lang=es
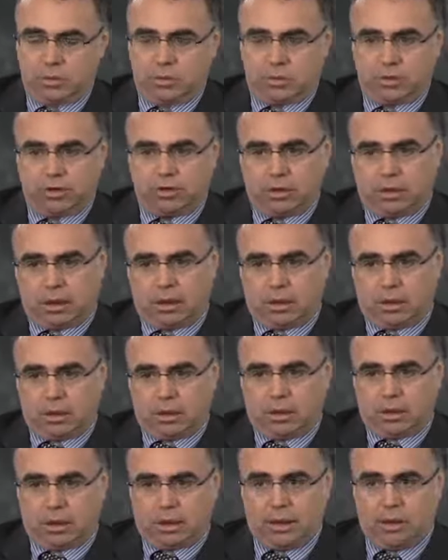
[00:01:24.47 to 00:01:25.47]
Pues que
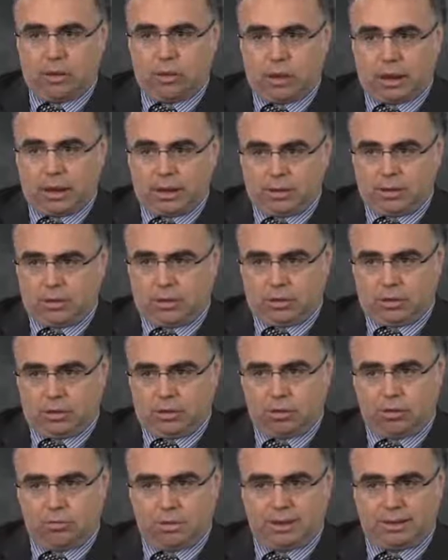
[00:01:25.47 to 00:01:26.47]
eh, en lugar
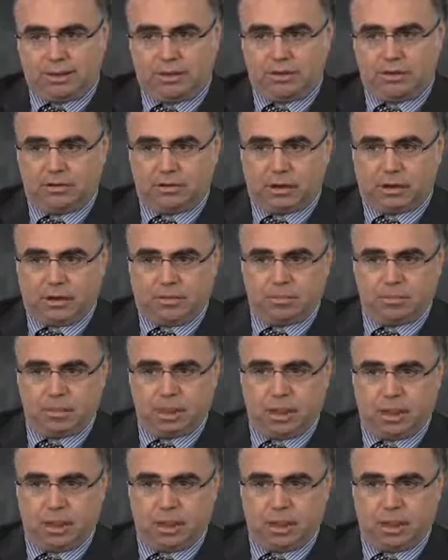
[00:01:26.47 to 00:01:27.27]
de convertirse